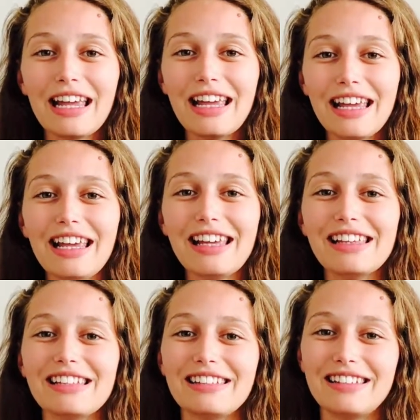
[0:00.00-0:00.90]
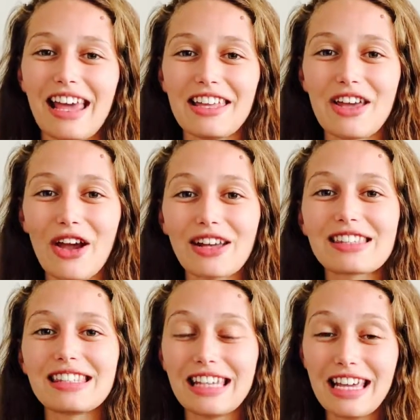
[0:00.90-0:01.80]
Et D'ailleurs,
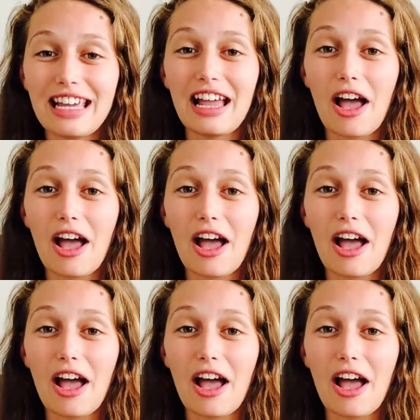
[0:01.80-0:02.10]
c'est